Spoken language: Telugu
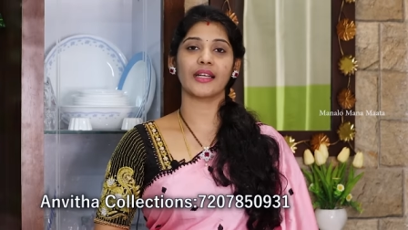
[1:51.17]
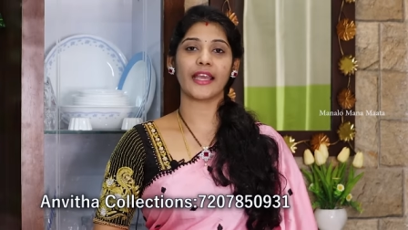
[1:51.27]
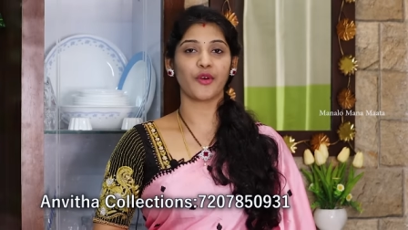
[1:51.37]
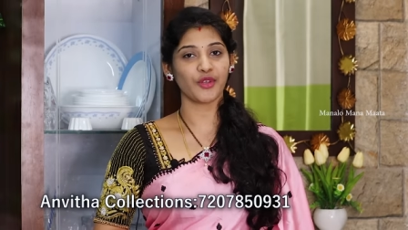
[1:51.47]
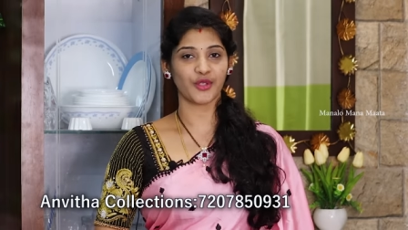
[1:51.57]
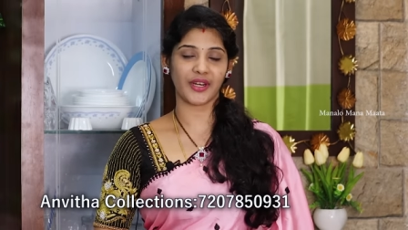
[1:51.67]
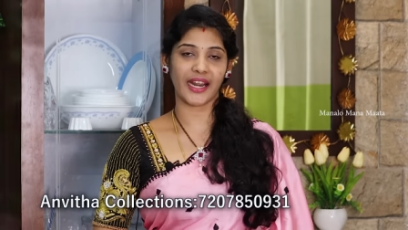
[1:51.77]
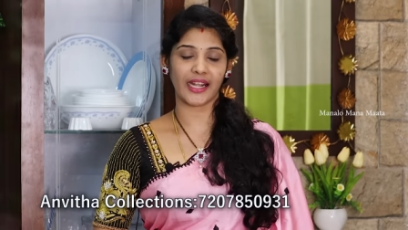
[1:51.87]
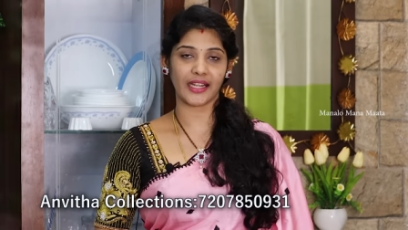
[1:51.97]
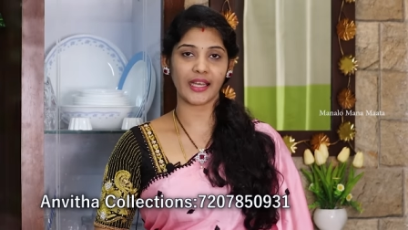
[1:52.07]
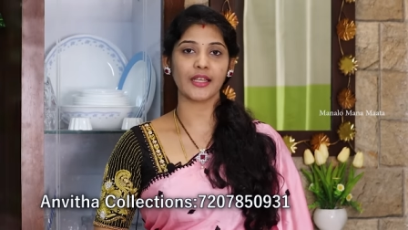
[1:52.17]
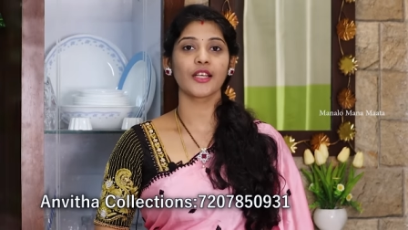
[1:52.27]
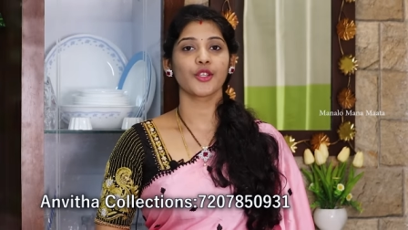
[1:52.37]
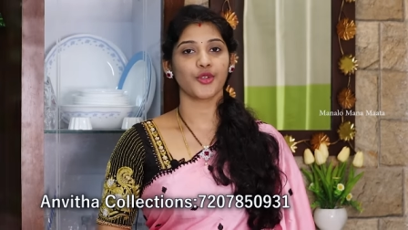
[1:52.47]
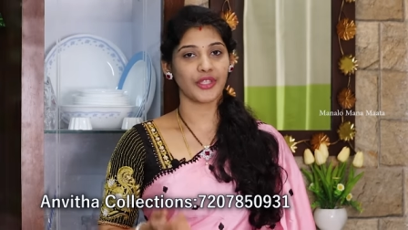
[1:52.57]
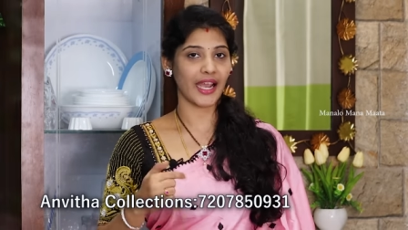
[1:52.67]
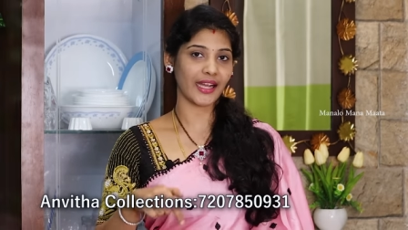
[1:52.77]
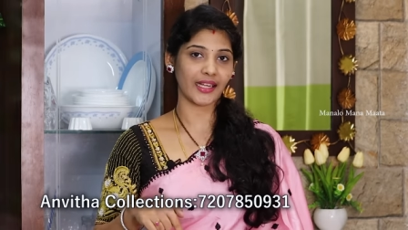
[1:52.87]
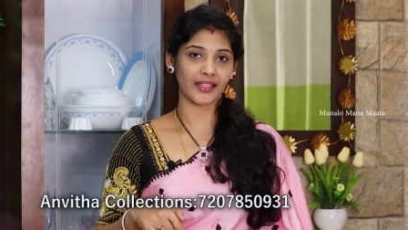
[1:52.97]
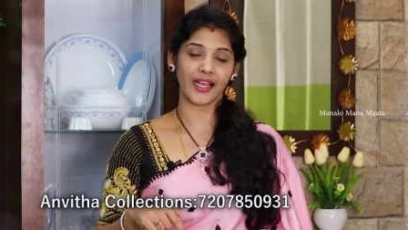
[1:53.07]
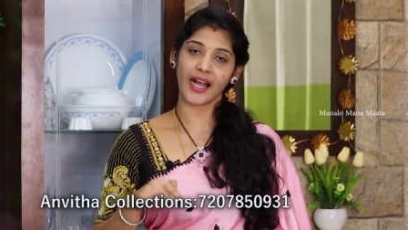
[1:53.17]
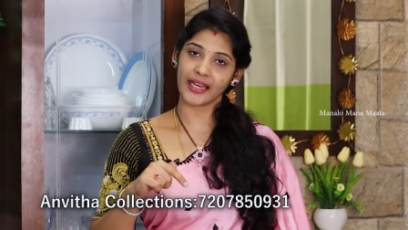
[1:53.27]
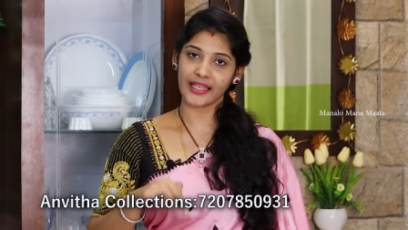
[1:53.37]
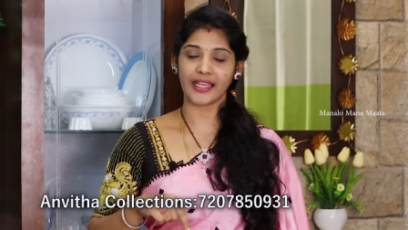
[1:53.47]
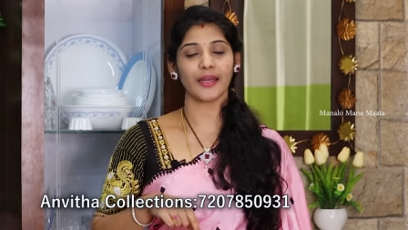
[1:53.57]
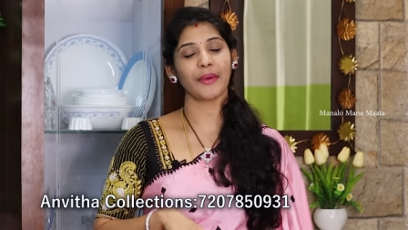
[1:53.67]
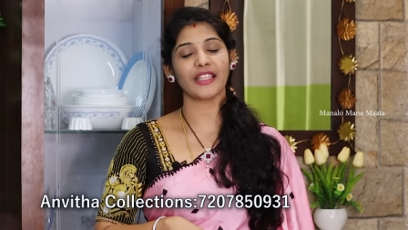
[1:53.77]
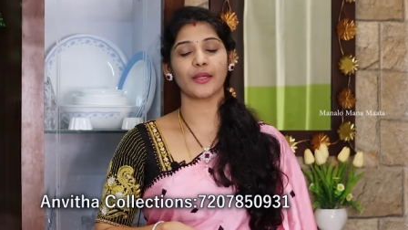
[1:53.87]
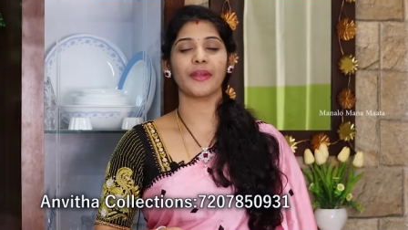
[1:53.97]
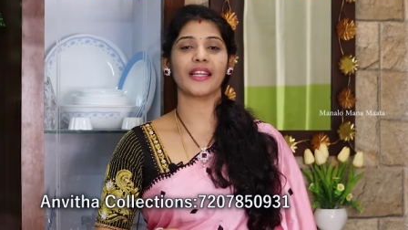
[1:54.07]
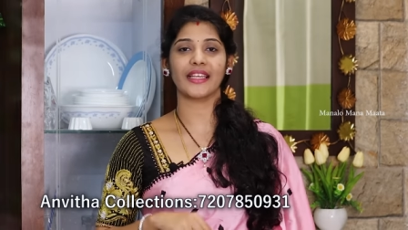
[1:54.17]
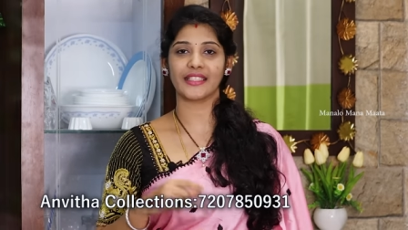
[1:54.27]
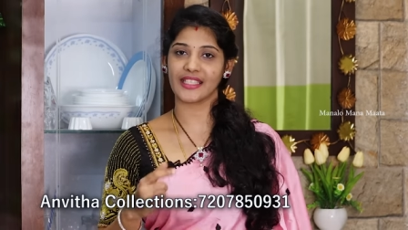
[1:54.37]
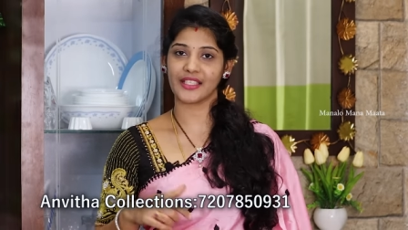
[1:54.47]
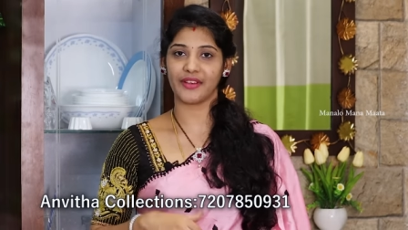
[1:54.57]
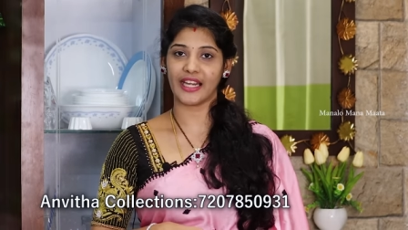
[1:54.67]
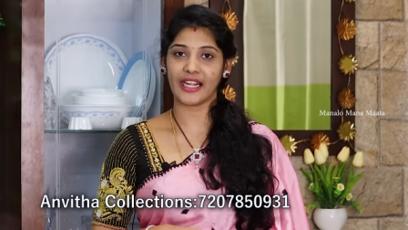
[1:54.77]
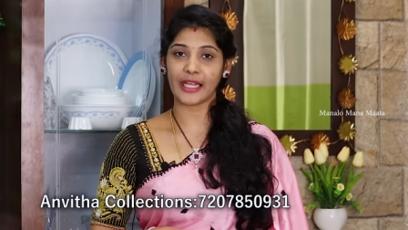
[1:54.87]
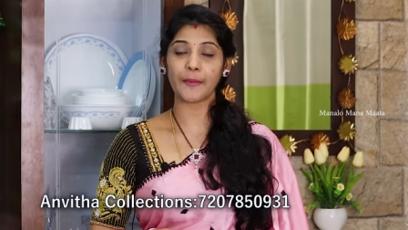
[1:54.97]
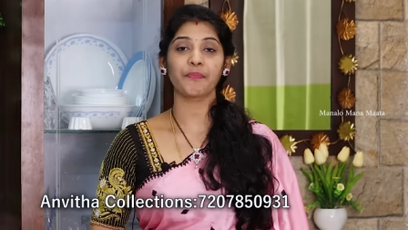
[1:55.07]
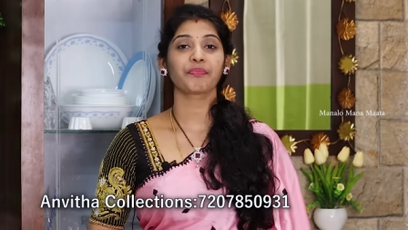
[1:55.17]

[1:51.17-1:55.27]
అకౌంట్స్ ఉన్నాయంట సో జాగ్రత్తగా ఆ లింక్ని మాత్రమే క్లిక్ చేసి వెళ్ళండి